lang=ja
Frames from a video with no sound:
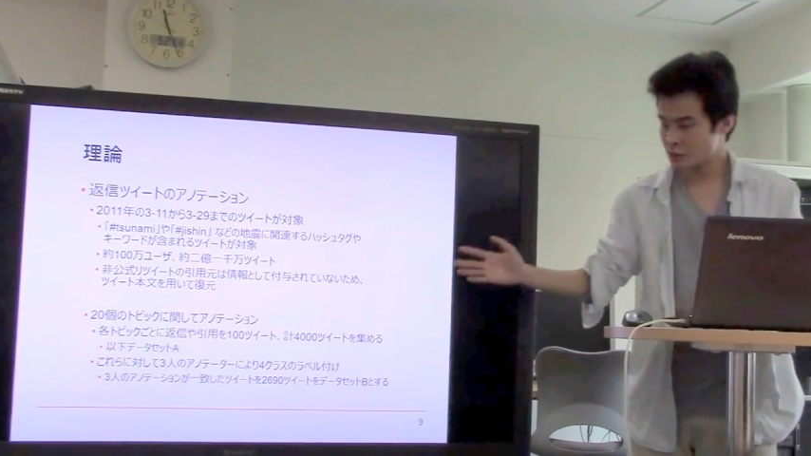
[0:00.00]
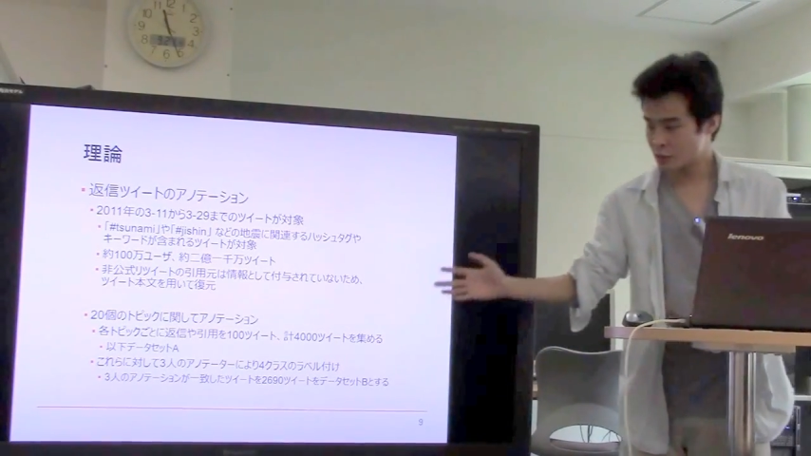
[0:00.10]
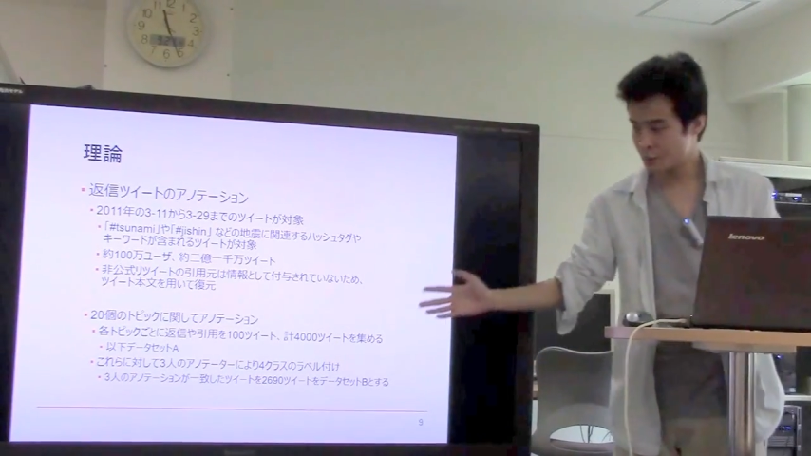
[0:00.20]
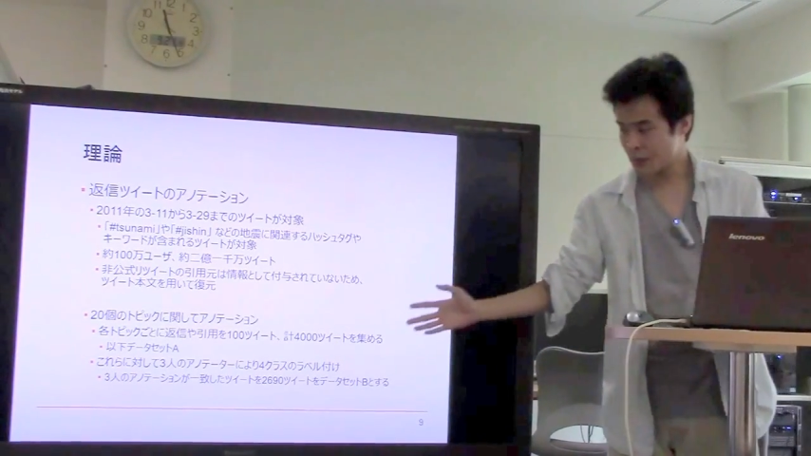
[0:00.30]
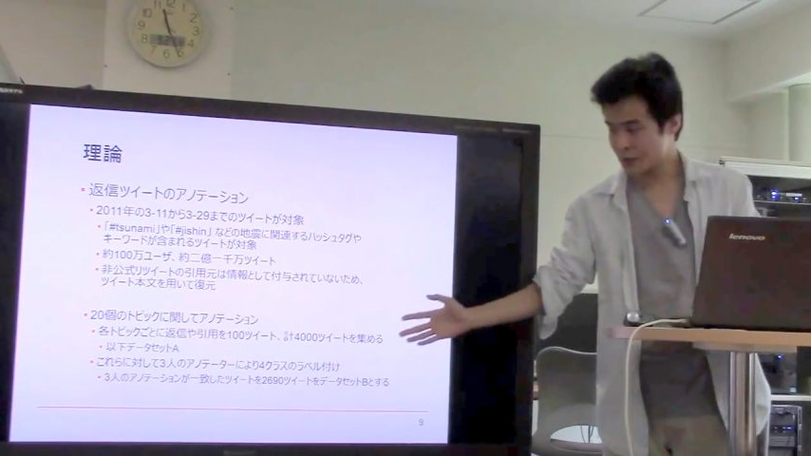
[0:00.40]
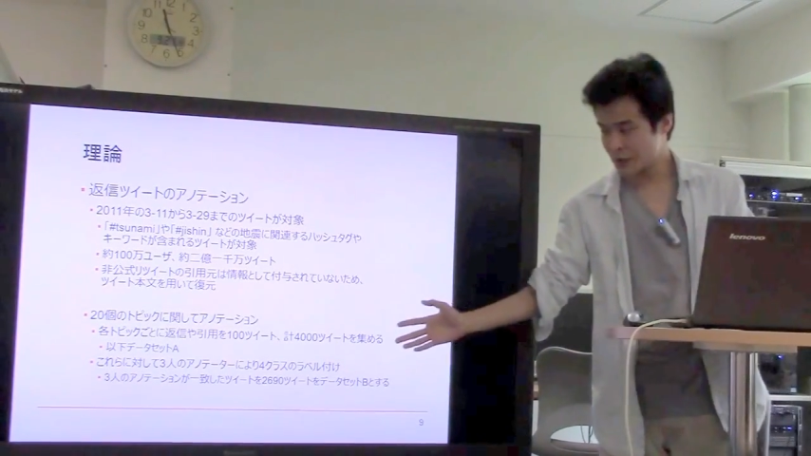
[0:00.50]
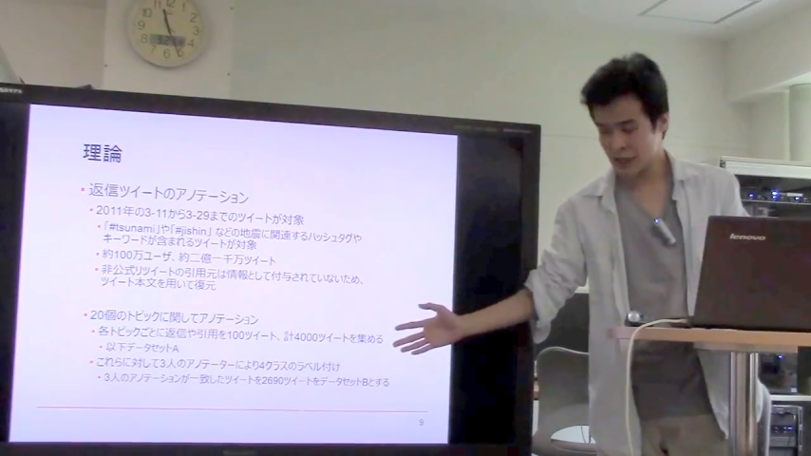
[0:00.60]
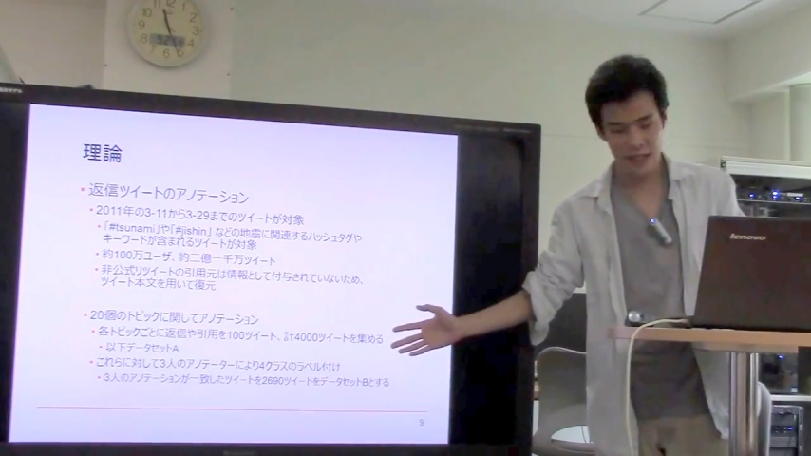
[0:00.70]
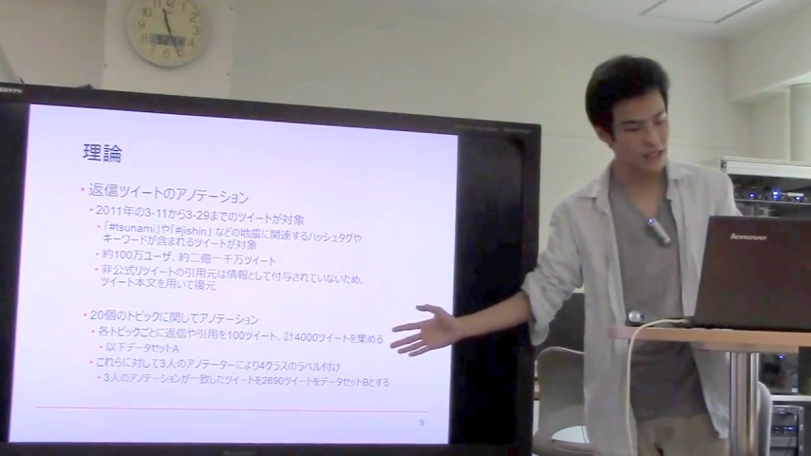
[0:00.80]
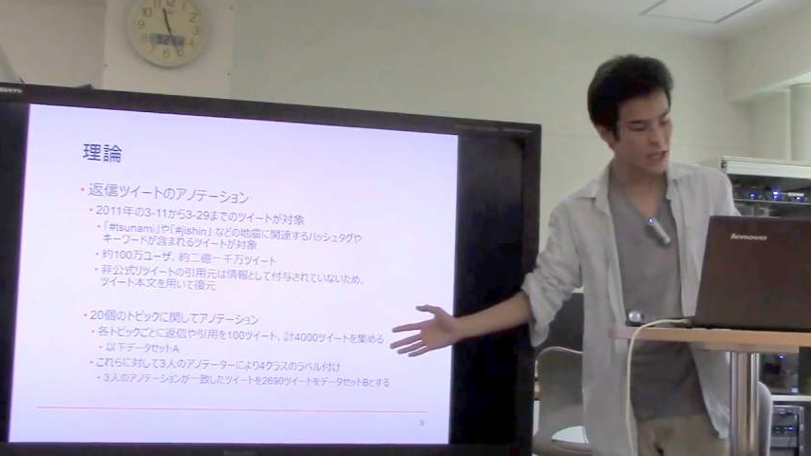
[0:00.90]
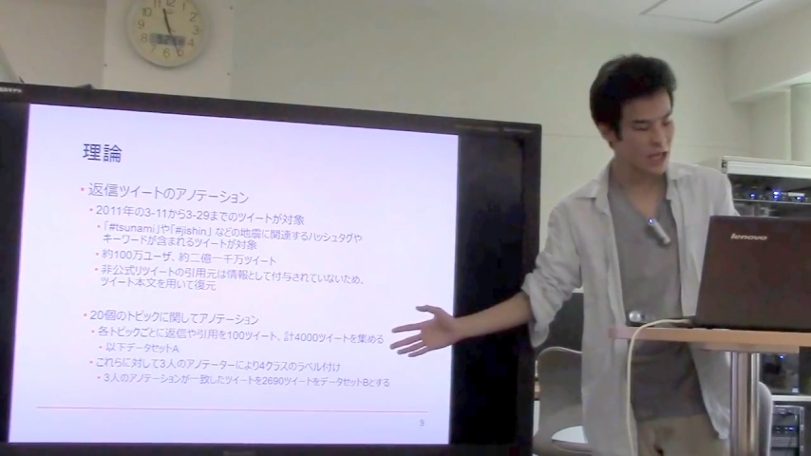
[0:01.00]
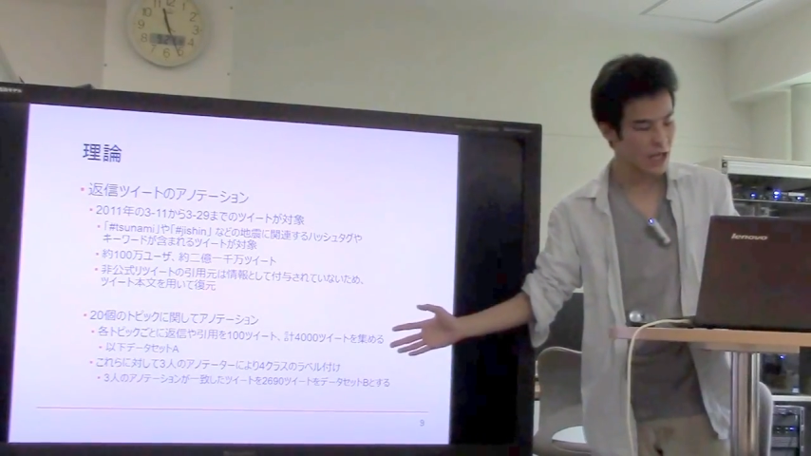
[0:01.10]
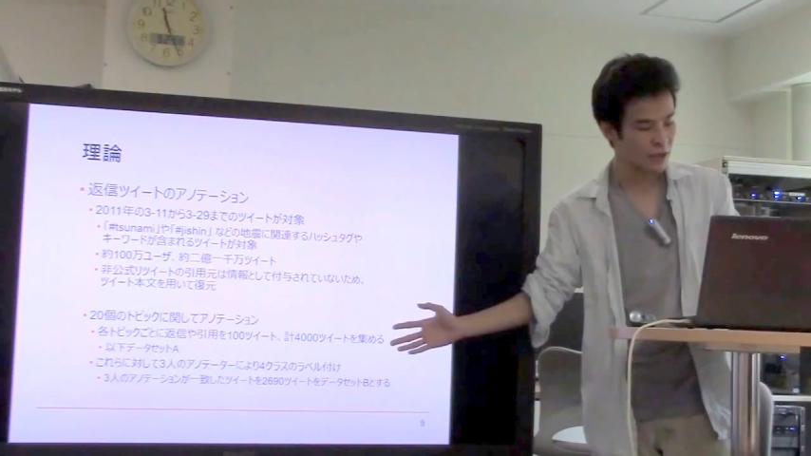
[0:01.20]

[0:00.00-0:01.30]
個のトピックに対して